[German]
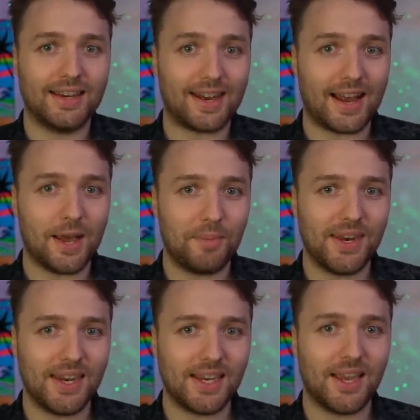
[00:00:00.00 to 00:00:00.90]
Daher
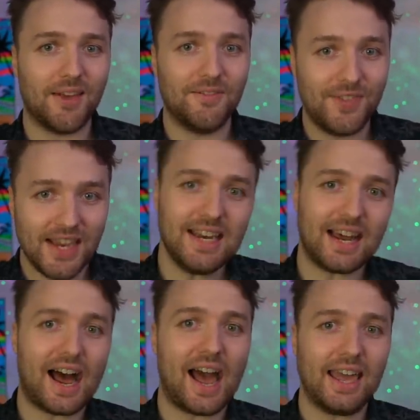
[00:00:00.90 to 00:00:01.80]
bin ich
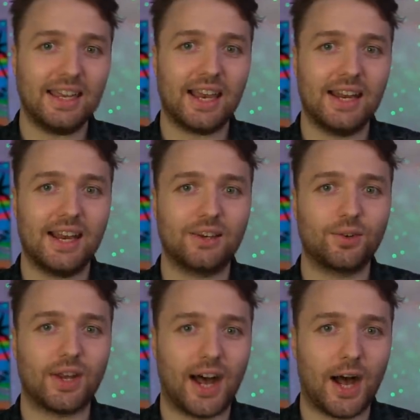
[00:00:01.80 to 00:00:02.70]
wieder eingeknickt
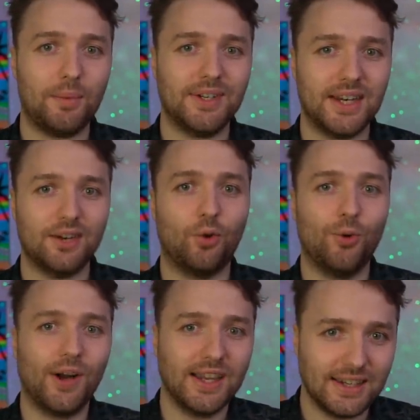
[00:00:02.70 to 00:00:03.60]
und habe den
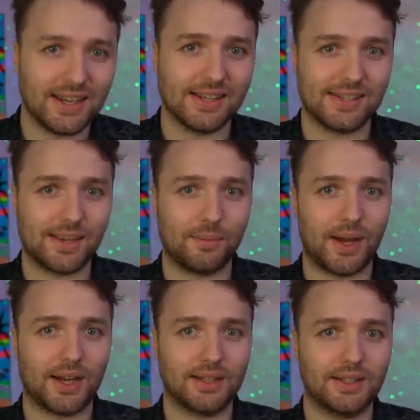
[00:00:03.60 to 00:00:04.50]
Urintest
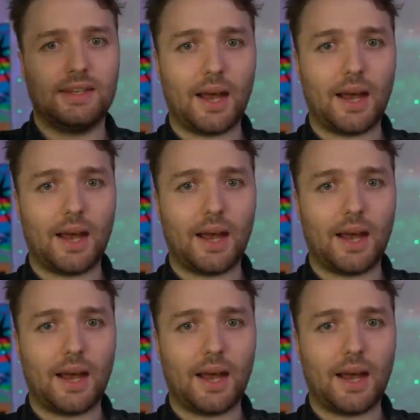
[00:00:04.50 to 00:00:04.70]
gemacht.